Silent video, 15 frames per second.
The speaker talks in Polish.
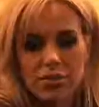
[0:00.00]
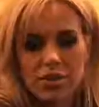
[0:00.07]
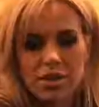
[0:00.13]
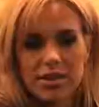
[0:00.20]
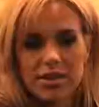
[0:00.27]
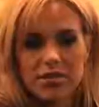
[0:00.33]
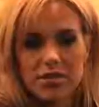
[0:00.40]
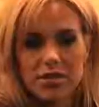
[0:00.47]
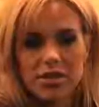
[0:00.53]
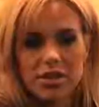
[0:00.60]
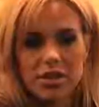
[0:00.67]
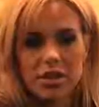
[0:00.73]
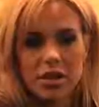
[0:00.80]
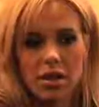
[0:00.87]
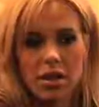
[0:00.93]

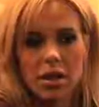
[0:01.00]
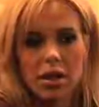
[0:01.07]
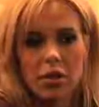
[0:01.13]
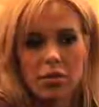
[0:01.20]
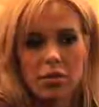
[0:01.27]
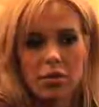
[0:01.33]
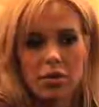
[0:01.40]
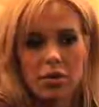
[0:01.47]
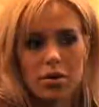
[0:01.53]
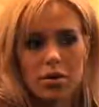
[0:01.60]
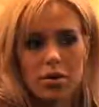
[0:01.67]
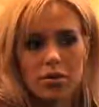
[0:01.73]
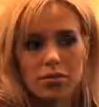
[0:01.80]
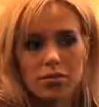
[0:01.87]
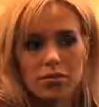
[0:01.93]
dolegliwości,
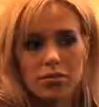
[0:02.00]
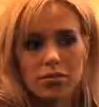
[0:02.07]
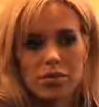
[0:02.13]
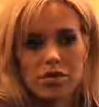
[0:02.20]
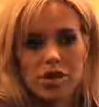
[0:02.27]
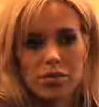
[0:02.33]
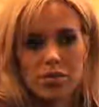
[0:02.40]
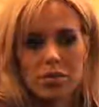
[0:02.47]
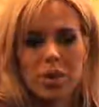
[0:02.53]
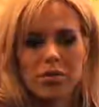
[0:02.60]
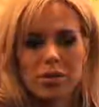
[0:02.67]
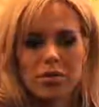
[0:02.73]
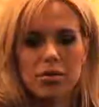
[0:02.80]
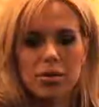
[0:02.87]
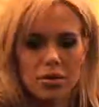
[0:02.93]
bo ostatnio miałam
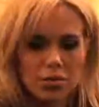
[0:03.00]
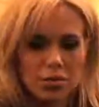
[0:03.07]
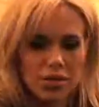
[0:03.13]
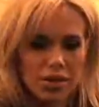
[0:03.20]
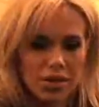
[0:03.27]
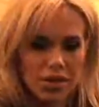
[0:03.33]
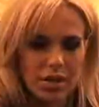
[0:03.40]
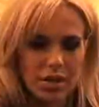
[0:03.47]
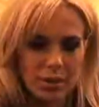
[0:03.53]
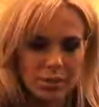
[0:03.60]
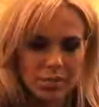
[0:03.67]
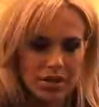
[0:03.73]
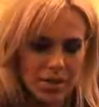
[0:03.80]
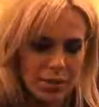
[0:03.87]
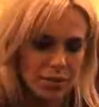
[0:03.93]
taką kontuzję, że
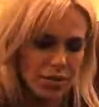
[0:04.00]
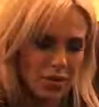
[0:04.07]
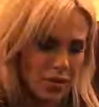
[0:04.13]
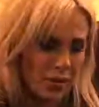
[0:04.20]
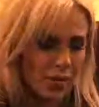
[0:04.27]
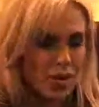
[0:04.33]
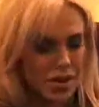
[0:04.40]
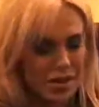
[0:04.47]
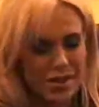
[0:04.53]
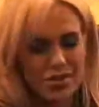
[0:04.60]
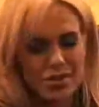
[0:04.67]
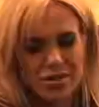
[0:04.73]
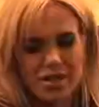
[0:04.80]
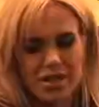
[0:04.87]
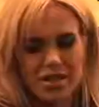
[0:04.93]
źle podniosłam nogę na
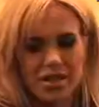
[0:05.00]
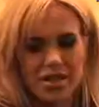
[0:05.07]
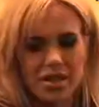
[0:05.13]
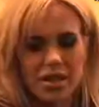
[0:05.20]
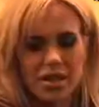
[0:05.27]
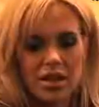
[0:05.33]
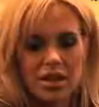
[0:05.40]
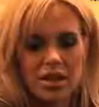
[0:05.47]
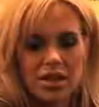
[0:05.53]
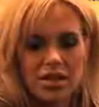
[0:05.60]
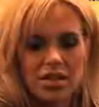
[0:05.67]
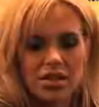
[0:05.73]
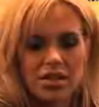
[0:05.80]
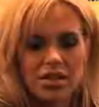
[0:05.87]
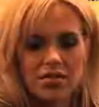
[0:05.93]
koncercie
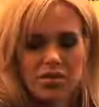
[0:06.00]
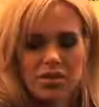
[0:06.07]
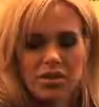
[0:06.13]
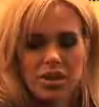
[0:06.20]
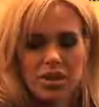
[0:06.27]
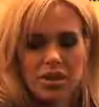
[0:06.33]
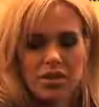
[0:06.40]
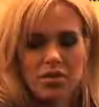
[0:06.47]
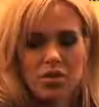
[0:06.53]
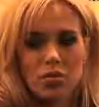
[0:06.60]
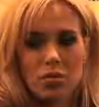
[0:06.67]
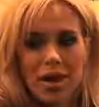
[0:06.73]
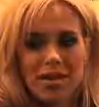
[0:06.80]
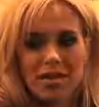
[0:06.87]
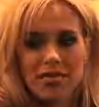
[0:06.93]
i rzeczywiście
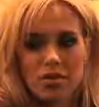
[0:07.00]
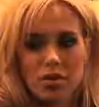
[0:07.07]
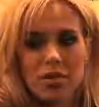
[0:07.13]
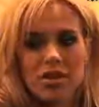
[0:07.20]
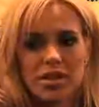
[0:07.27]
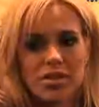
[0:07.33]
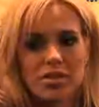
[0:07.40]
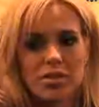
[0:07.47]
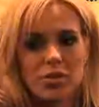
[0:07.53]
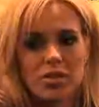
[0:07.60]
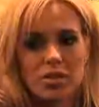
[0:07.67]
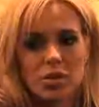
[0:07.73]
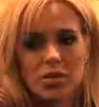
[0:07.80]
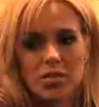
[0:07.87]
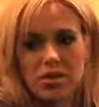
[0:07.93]
normalnie, w normalnej
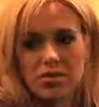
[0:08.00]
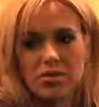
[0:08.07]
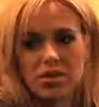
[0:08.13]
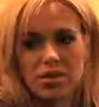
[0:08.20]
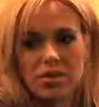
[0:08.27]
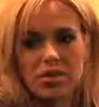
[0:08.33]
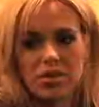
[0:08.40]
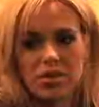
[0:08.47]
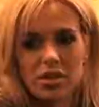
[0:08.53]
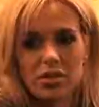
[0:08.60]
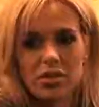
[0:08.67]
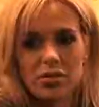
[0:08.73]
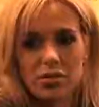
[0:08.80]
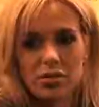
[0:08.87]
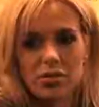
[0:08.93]
sytuacji już powinnam leżeć
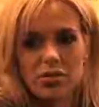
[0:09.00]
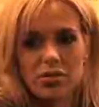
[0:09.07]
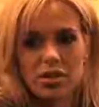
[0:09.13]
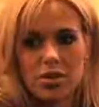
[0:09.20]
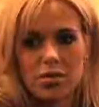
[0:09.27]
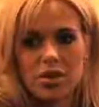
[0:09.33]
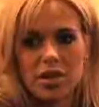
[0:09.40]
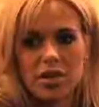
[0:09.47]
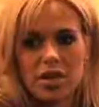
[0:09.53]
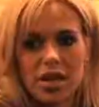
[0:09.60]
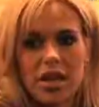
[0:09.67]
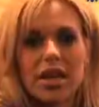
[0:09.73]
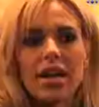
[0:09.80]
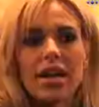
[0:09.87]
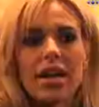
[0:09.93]
tydzień w łóżku i nie ruszać
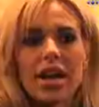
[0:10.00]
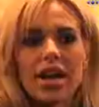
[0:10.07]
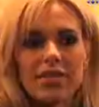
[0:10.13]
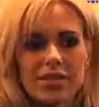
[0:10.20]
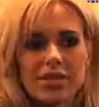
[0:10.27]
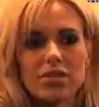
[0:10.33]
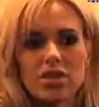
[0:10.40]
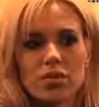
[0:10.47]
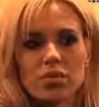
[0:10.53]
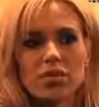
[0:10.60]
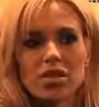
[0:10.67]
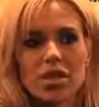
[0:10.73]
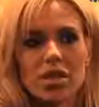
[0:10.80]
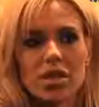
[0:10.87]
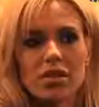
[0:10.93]
się, a widząc, że
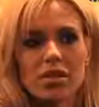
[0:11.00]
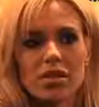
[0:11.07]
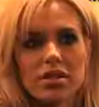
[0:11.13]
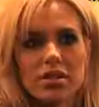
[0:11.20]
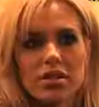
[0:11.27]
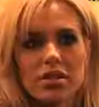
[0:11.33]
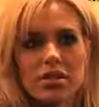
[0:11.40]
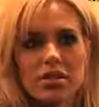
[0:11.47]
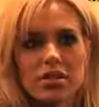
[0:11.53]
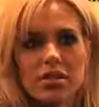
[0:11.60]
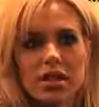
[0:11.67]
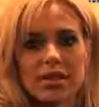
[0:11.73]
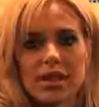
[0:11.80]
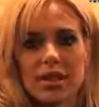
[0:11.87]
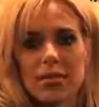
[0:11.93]
muszę jechać
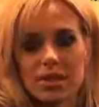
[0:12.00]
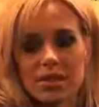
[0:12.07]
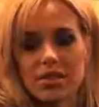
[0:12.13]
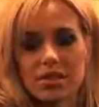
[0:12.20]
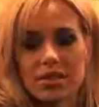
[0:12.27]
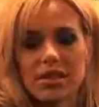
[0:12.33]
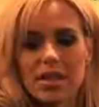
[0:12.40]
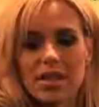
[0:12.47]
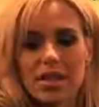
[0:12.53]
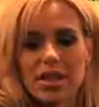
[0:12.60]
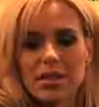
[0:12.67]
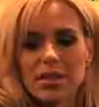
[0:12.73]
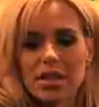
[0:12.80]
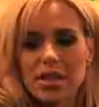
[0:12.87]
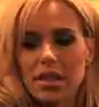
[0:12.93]
do Adama, znaczy chcę
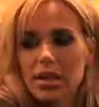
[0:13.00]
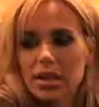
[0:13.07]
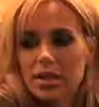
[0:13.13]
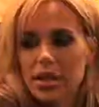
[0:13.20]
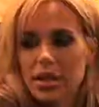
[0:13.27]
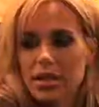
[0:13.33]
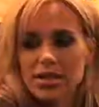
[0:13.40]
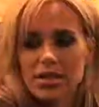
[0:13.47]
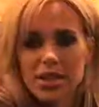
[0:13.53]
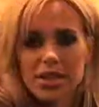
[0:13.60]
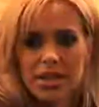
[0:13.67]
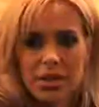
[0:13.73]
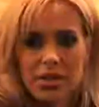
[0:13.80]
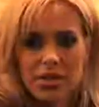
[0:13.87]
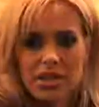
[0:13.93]
jechać, tak się,
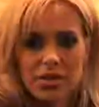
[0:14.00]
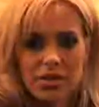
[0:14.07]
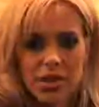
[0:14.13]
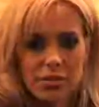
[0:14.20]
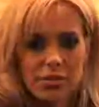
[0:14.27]
tak się jakoś zawzięłam,